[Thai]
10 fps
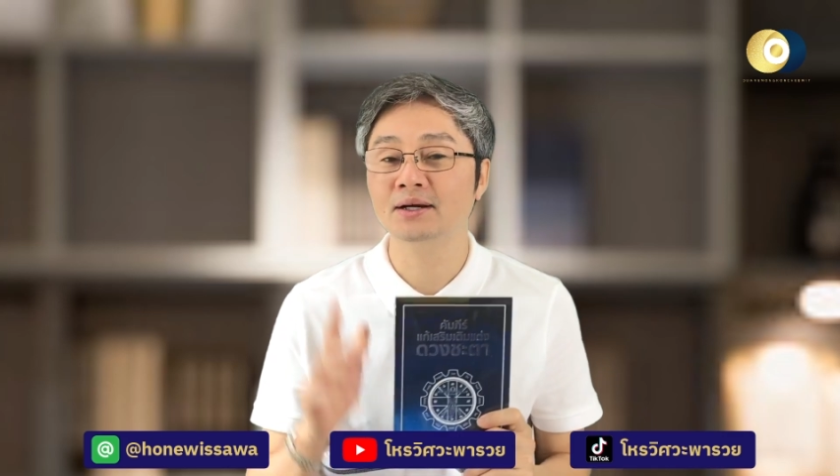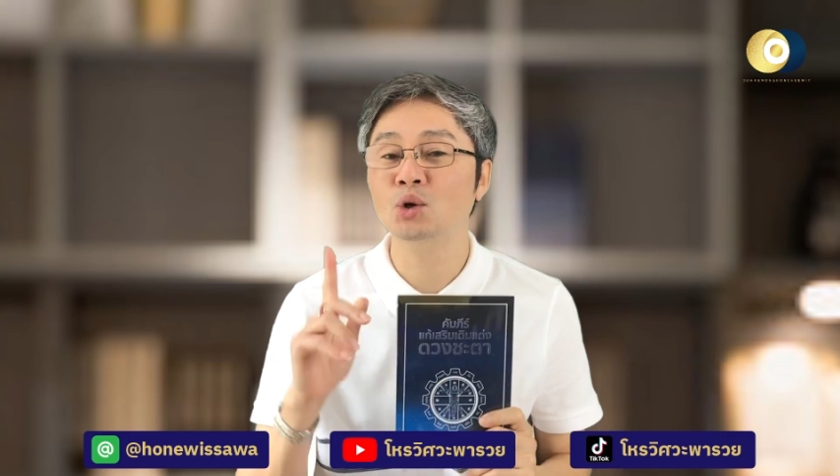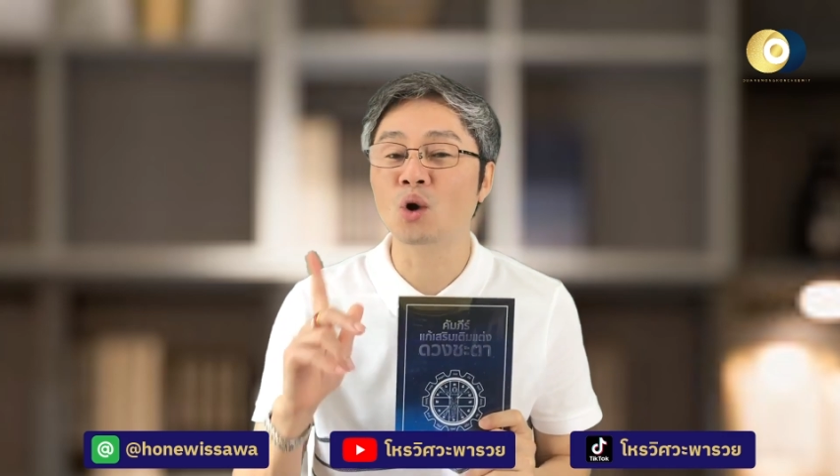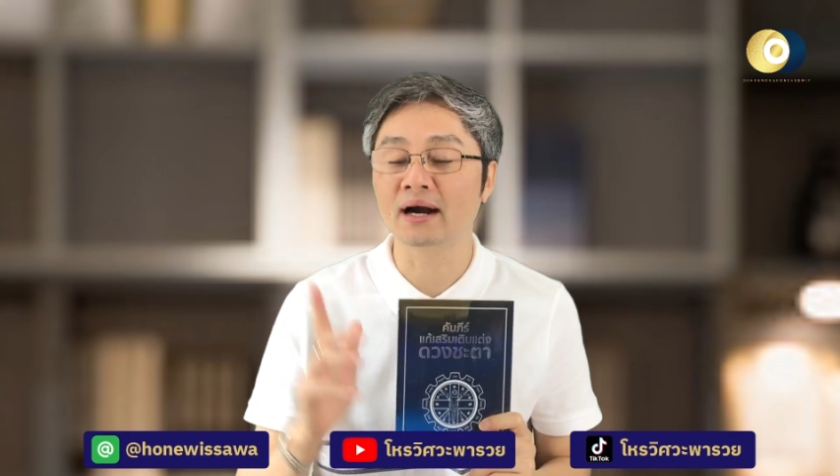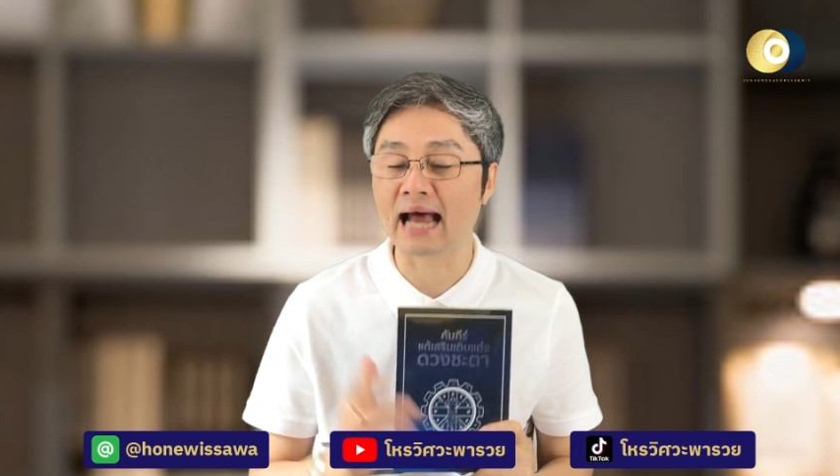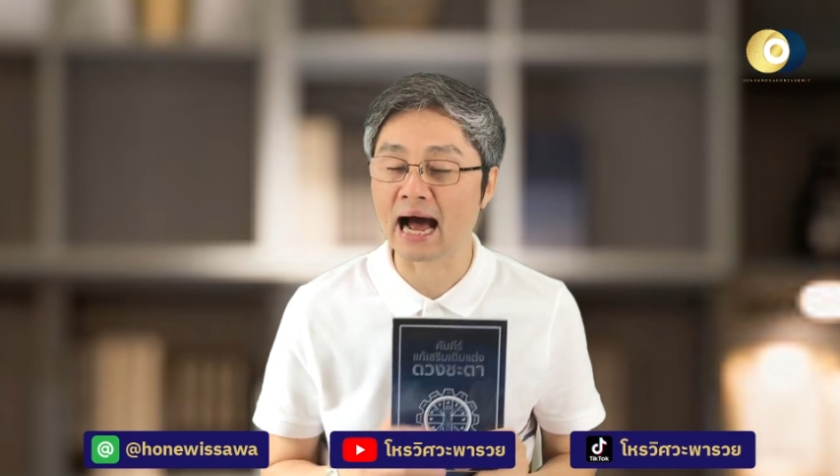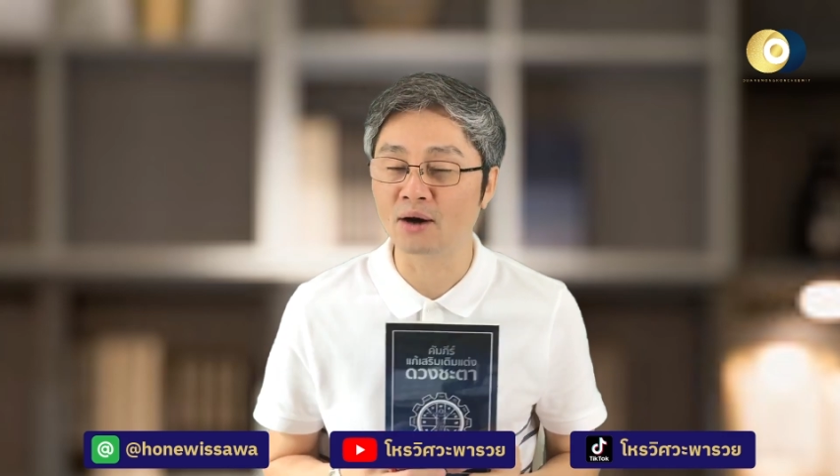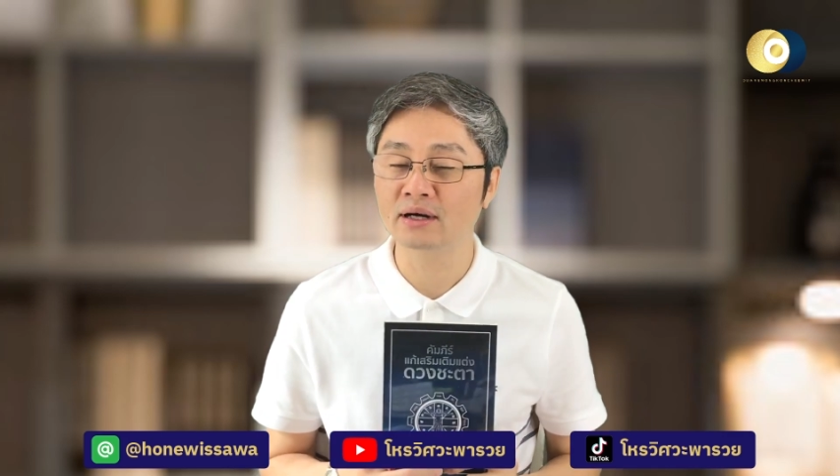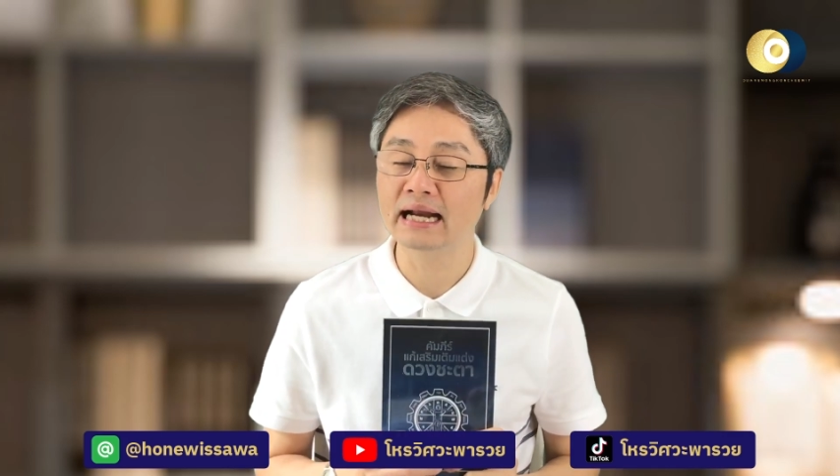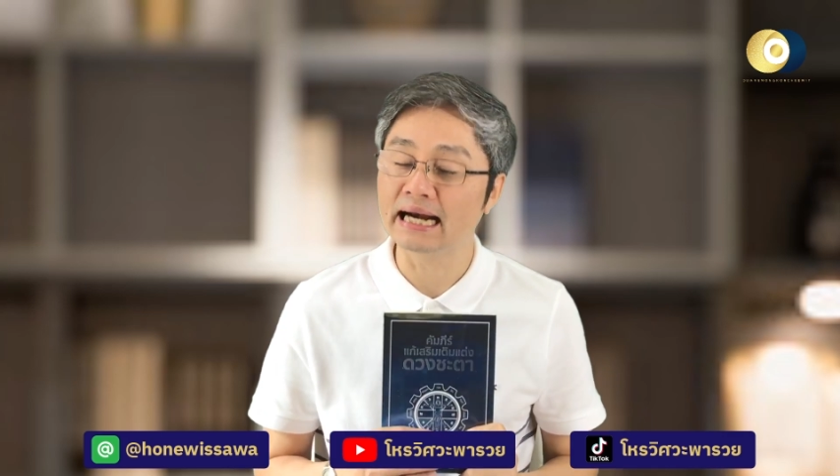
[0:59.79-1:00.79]
ดวงดาว
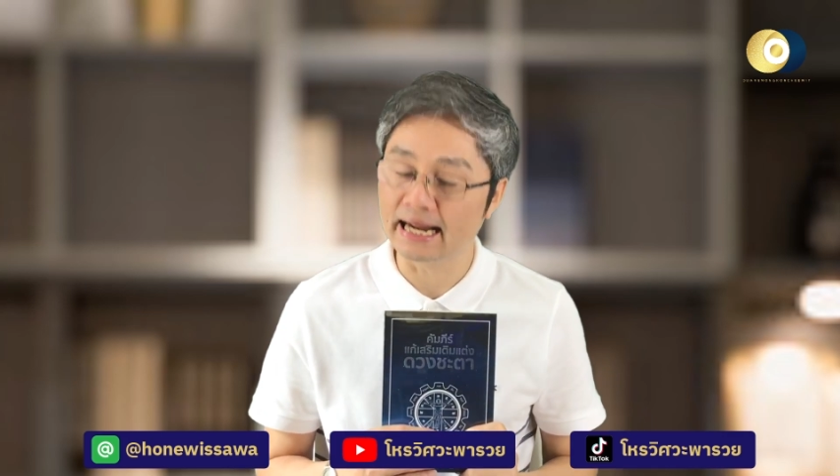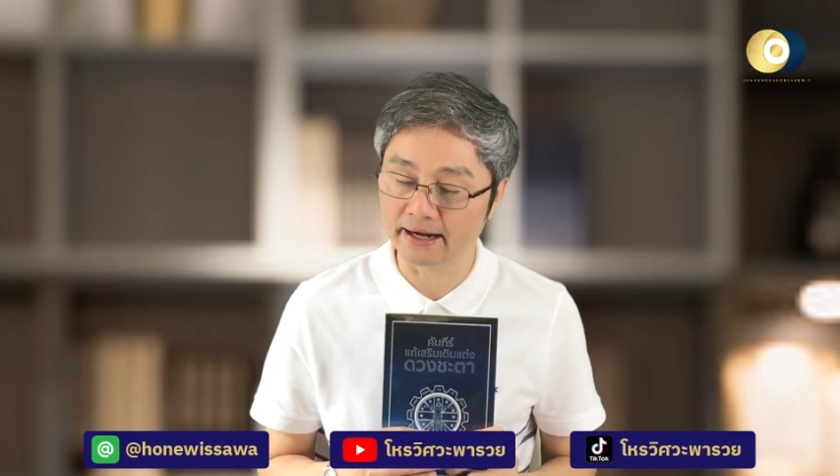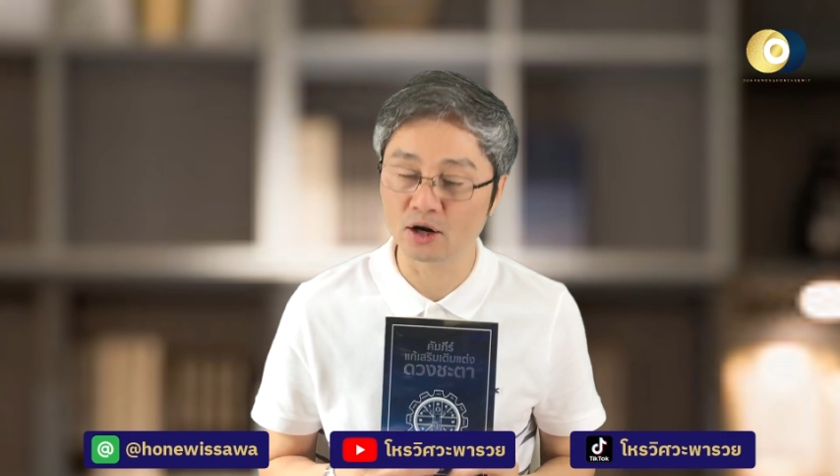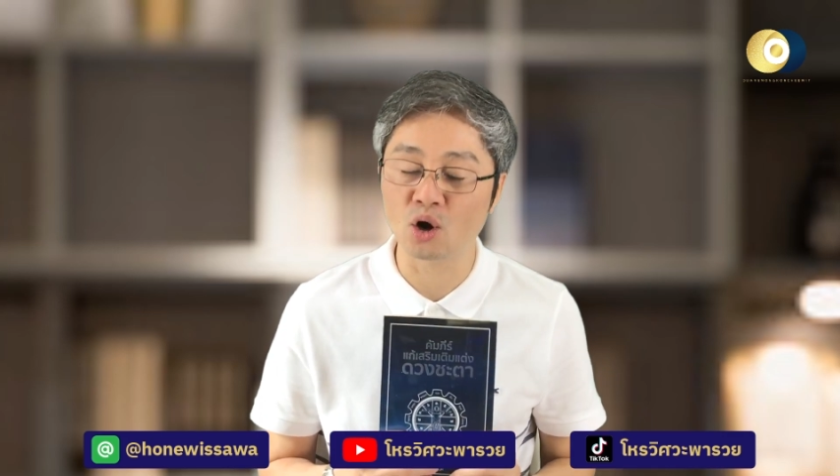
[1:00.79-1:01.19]
เล็กๆน้อ